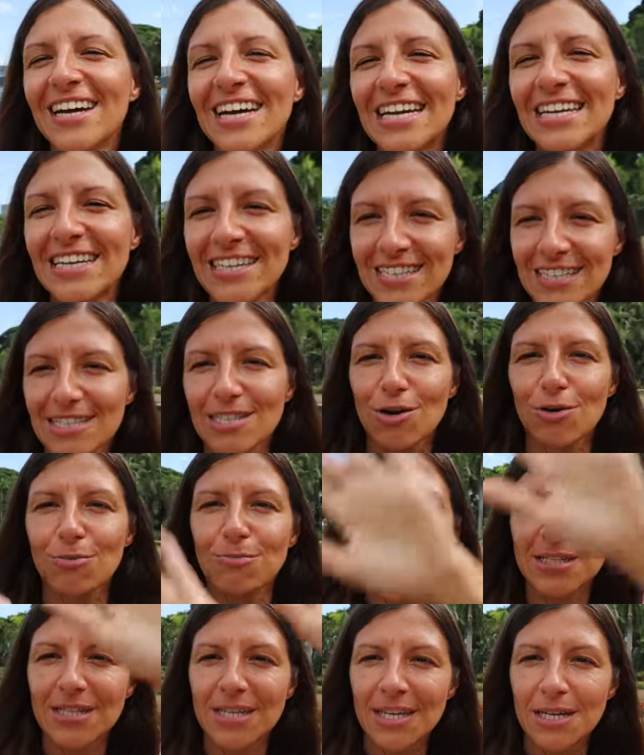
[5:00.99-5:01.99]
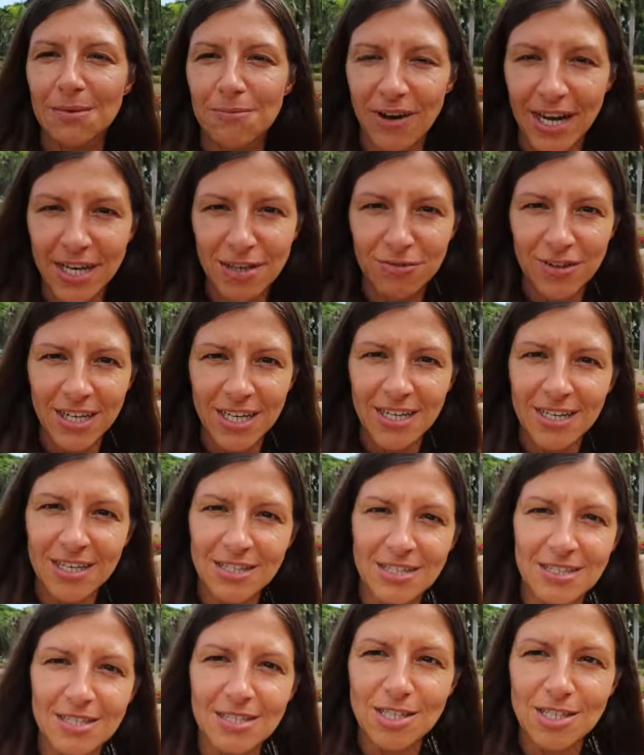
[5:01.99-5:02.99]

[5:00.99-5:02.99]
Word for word: Liegt jetzt auch ein bisschen an dem Weitwinkel, dass es